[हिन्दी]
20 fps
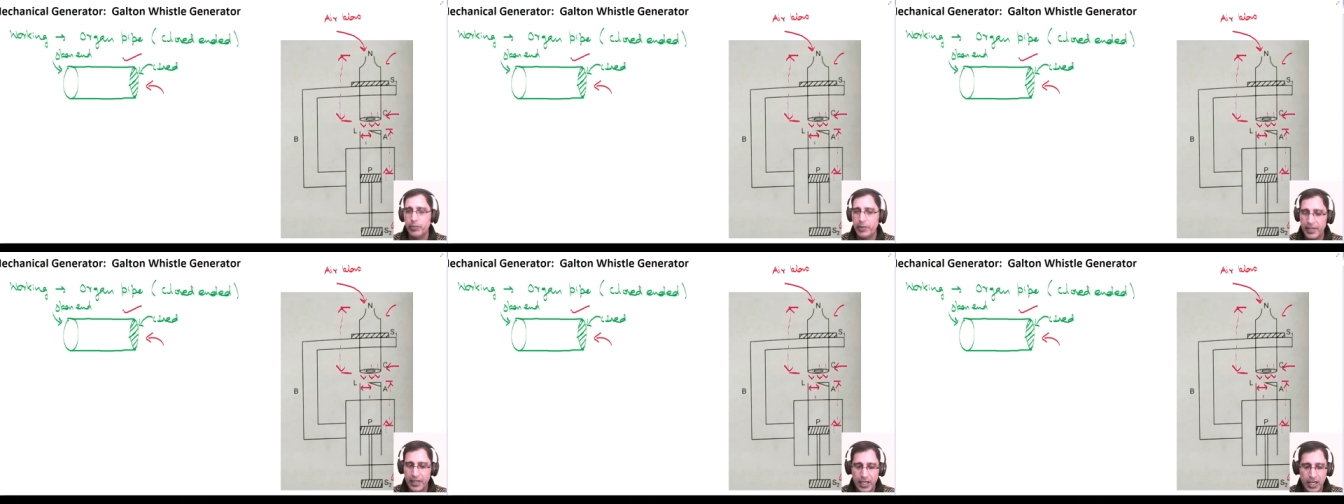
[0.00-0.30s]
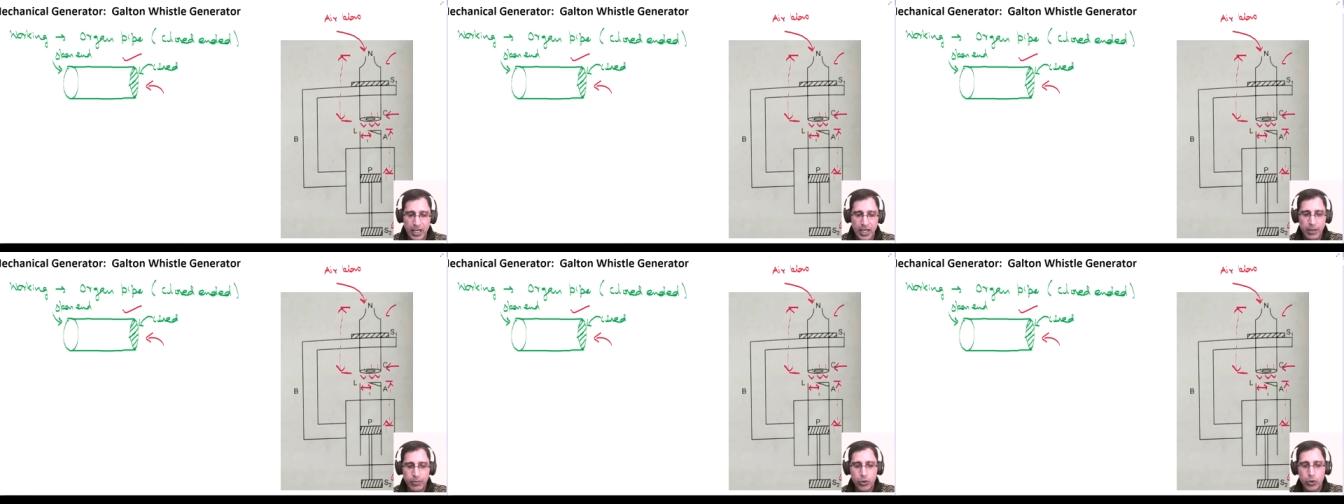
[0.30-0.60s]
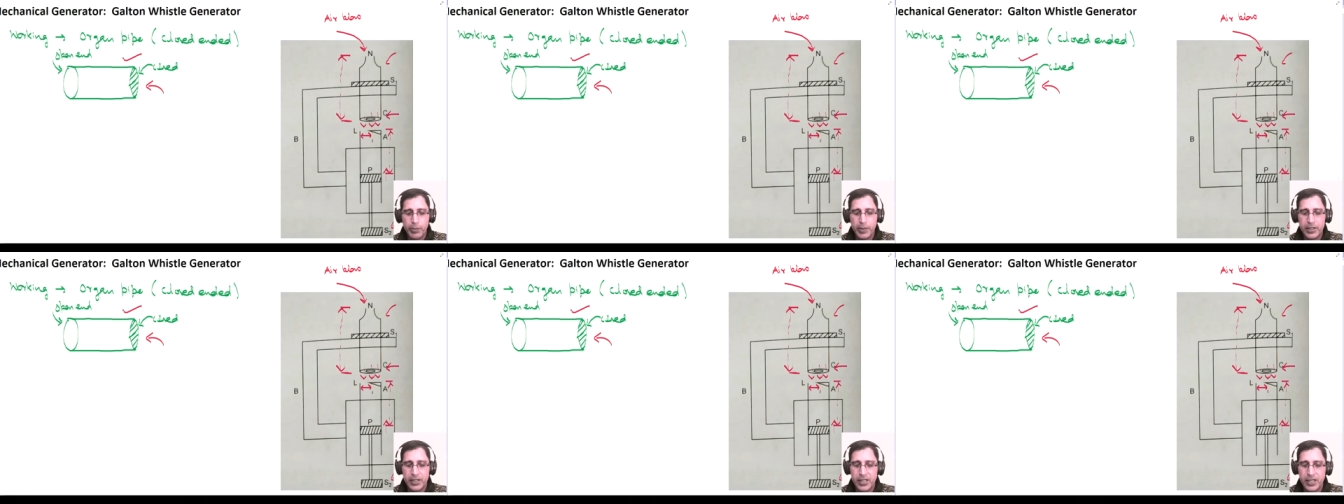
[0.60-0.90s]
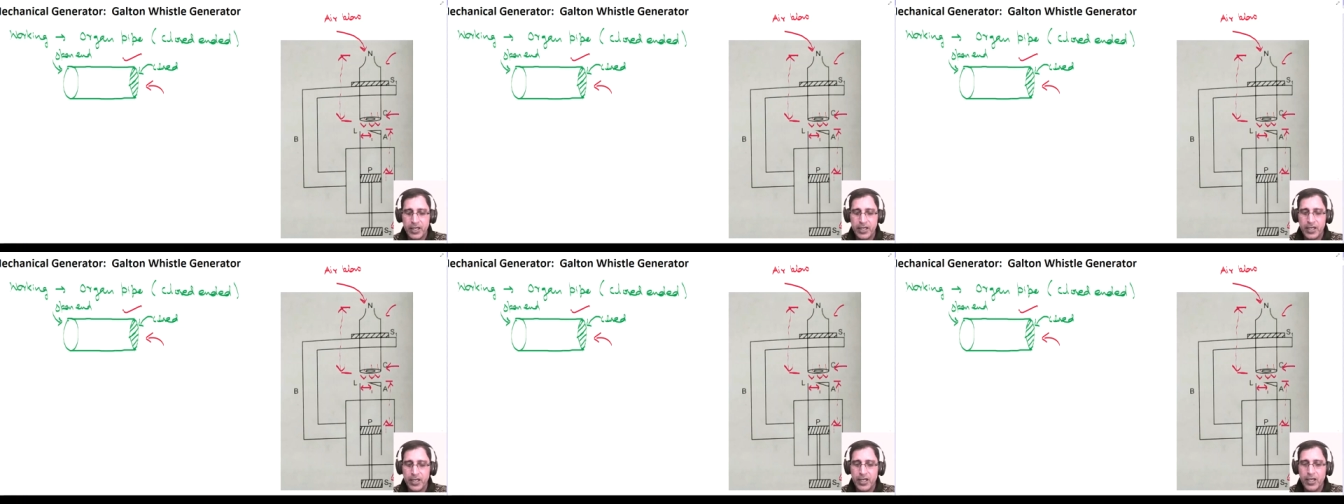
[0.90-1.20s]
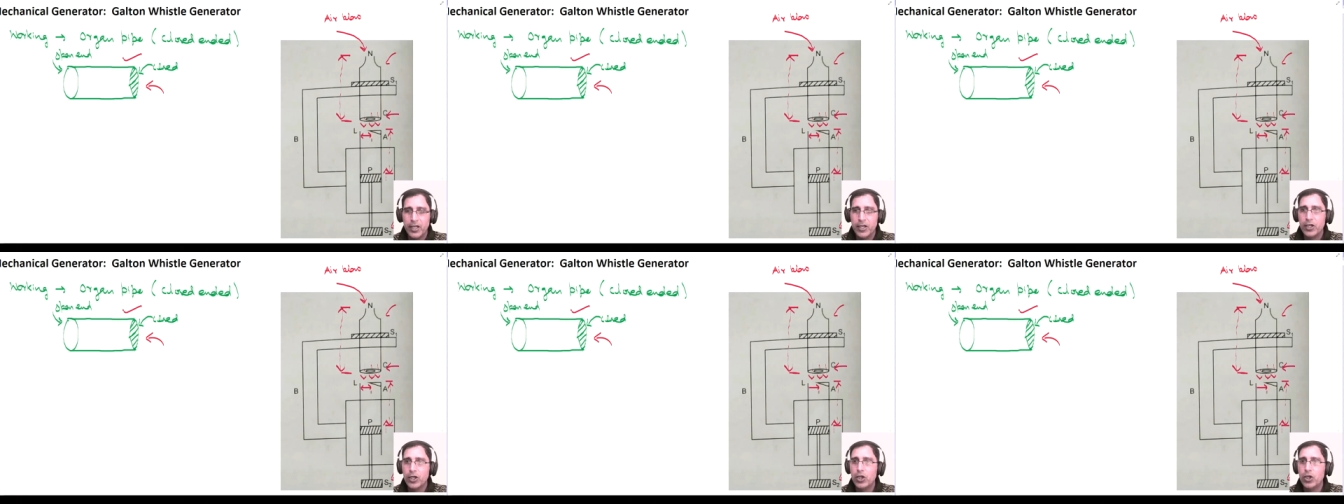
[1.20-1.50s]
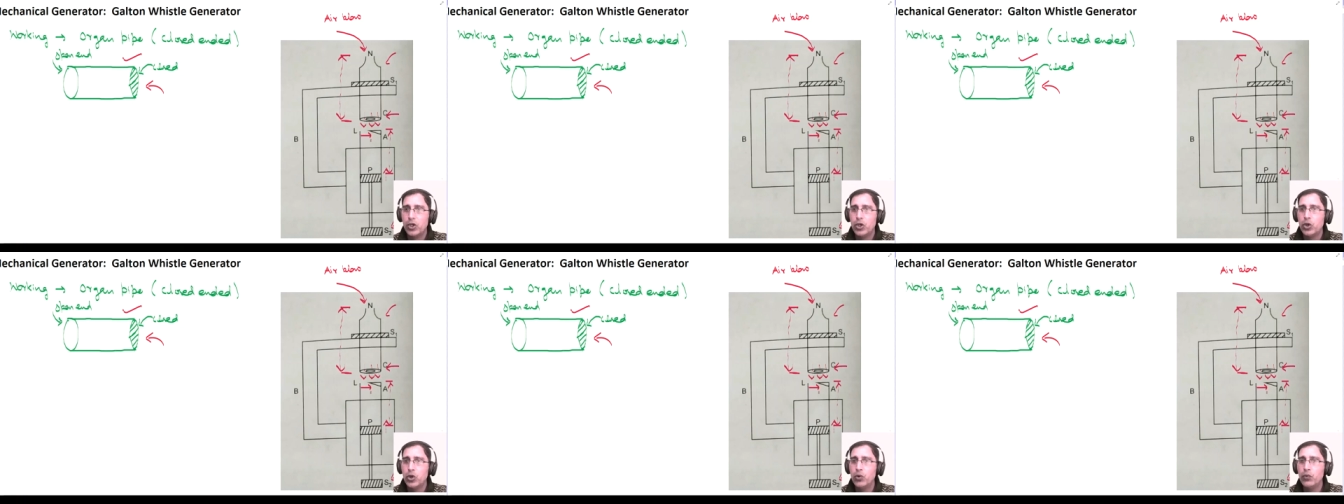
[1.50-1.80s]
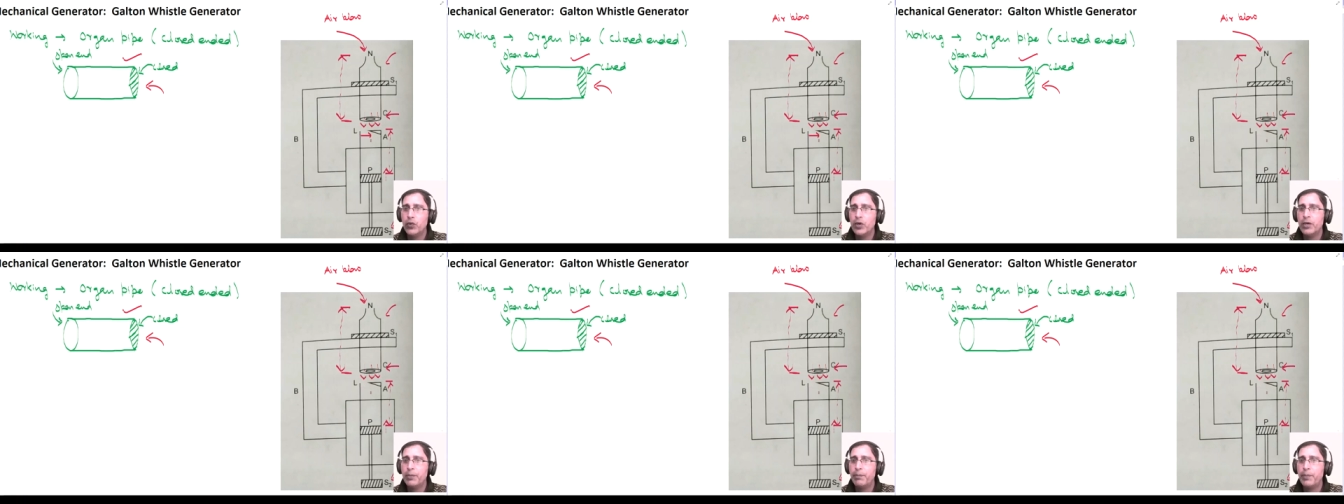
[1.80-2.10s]
तो बेटा आपको पता है कि
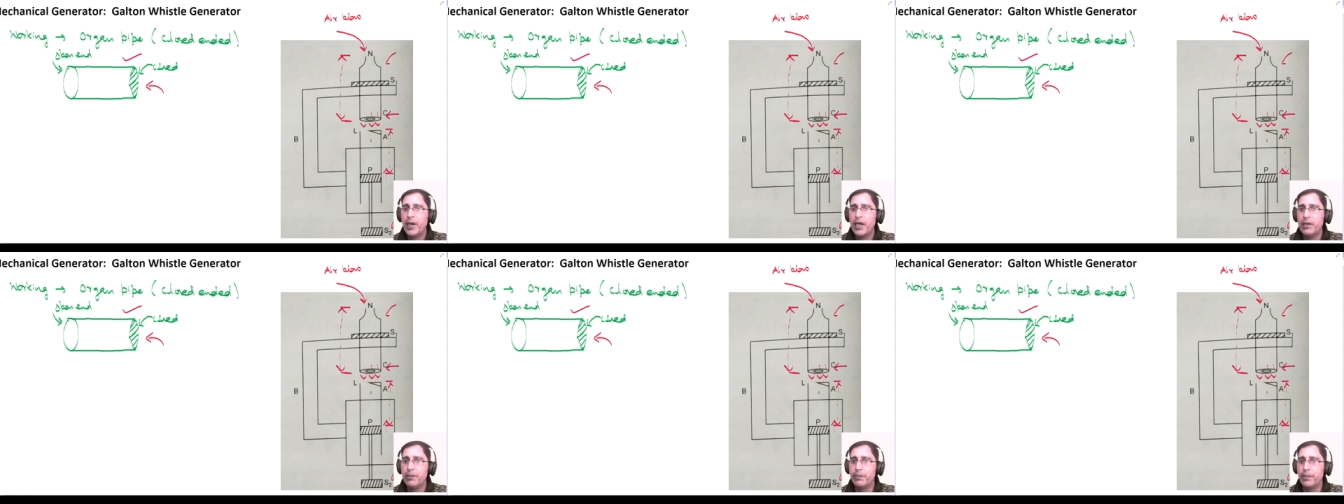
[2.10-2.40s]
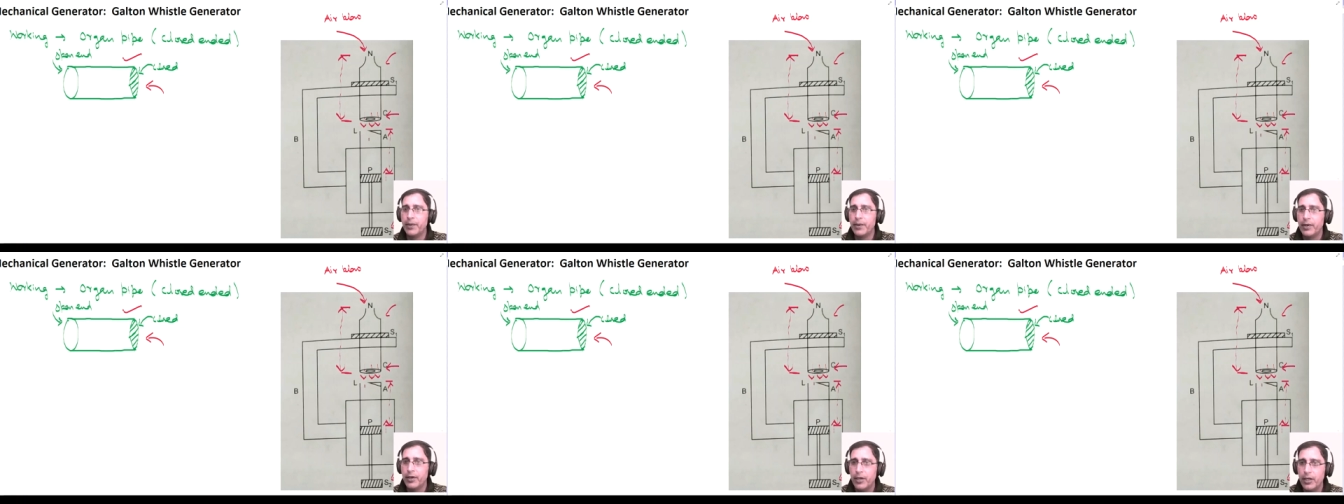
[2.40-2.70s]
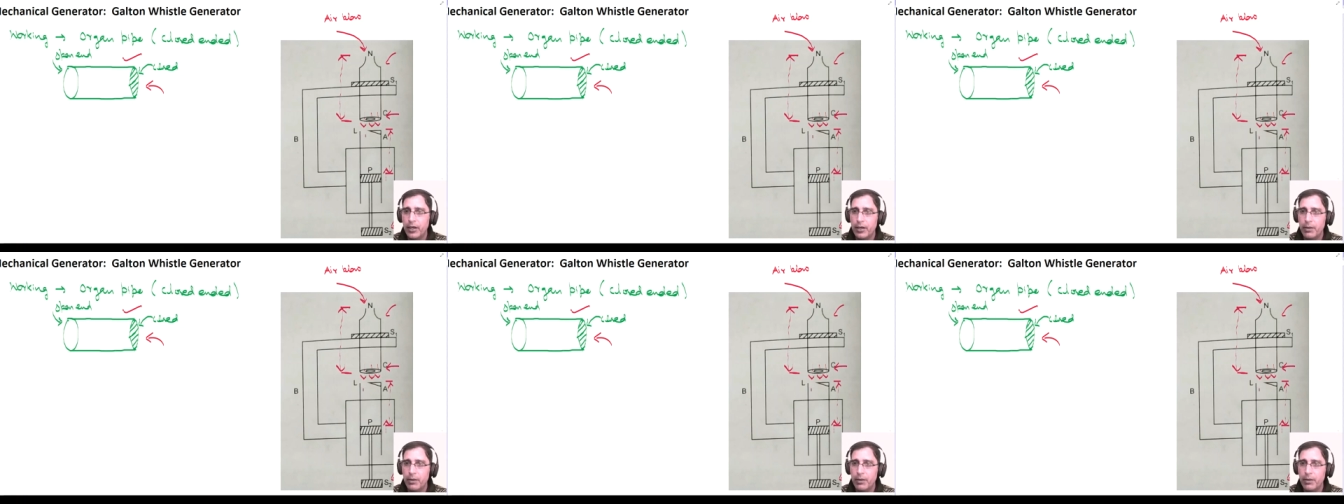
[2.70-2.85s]
लोअर पाइप